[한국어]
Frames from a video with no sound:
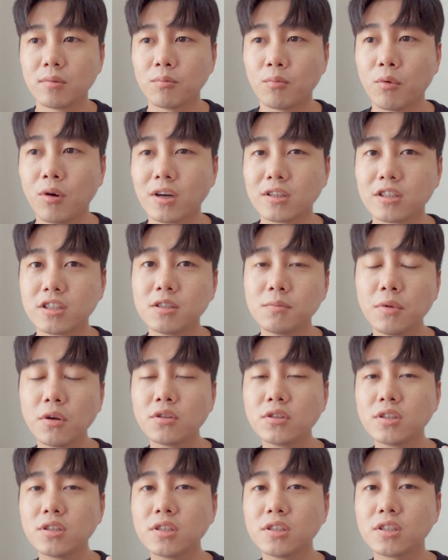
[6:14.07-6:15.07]
뭔가
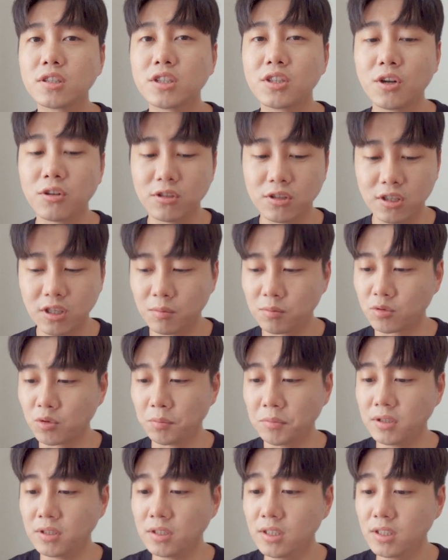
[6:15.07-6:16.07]
스며드는 그런 느낌이
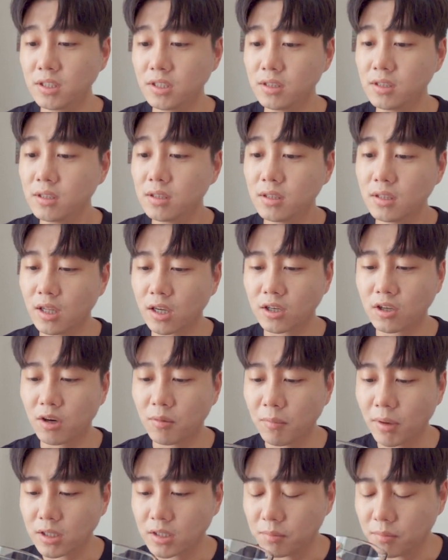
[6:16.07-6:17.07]
좀 있는 네,
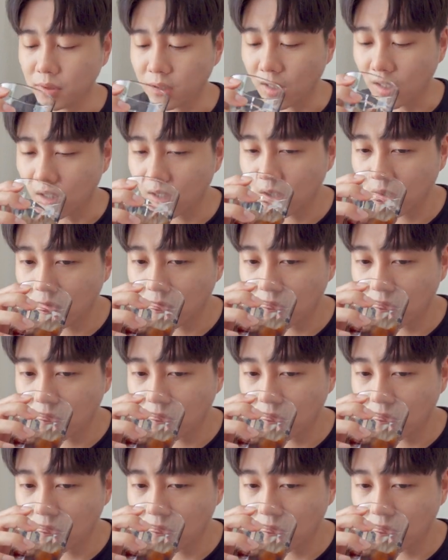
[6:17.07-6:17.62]
그런 맛입니다